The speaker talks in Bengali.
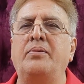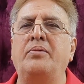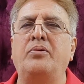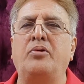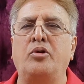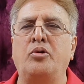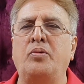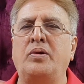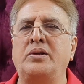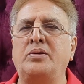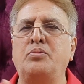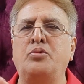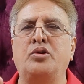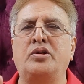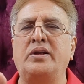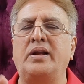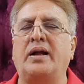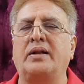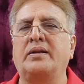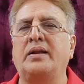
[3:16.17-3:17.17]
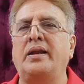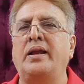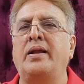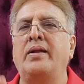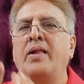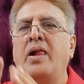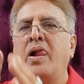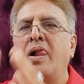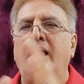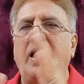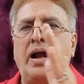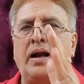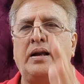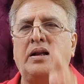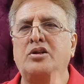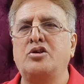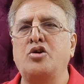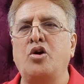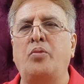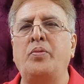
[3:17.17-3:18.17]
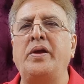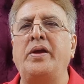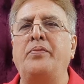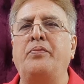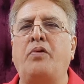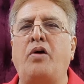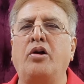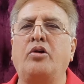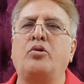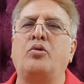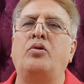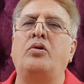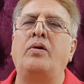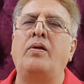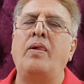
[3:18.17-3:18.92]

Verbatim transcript: হনুমানজির মূর্তি রাখতে নেই একটা ছবি ফটো